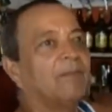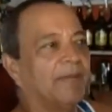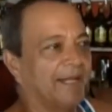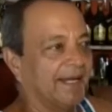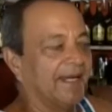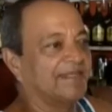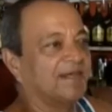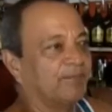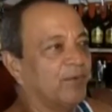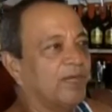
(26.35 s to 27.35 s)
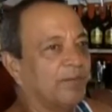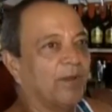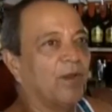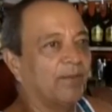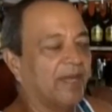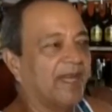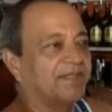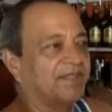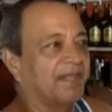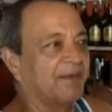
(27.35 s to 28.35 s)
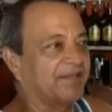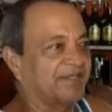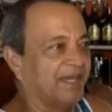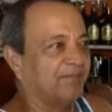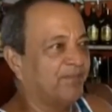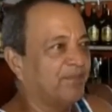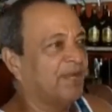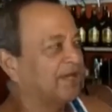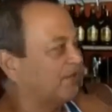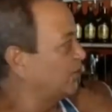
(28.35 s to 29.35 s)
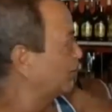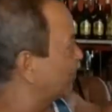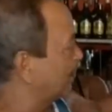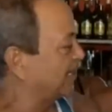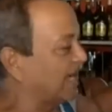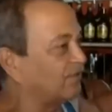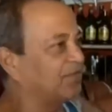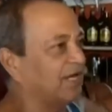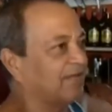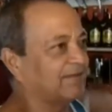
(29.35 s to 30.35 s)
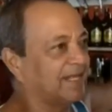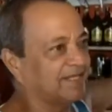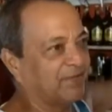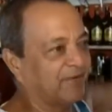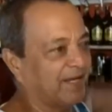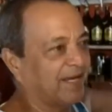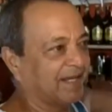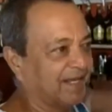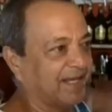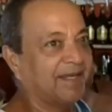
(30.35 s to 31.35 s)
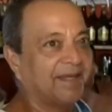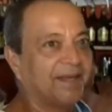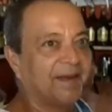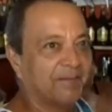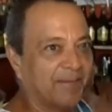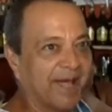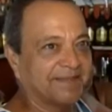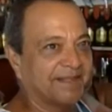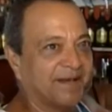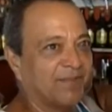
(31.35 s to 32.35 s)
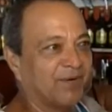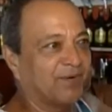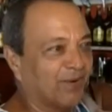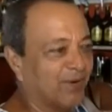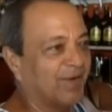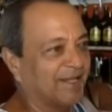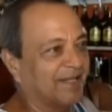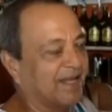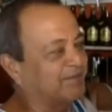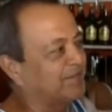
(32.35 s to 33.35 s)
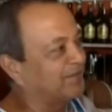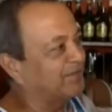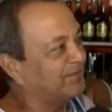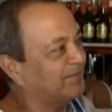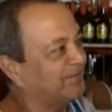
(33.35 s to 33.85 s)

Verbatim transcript: Beleza, porque pelo menos a gente tem mais tempo e eu tô ligado direto na TV aqui, prato na mão, olho na televisão.